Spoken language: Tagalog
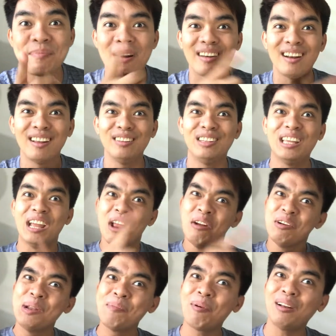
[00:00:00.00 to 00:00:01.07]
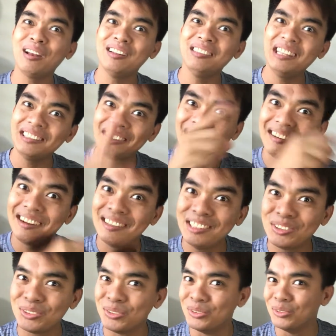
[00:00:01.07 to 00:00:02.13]
talaga. Napakalandi. Napakalandi talaga
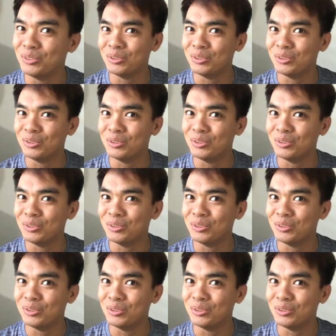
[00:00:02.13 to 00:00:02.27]
nito.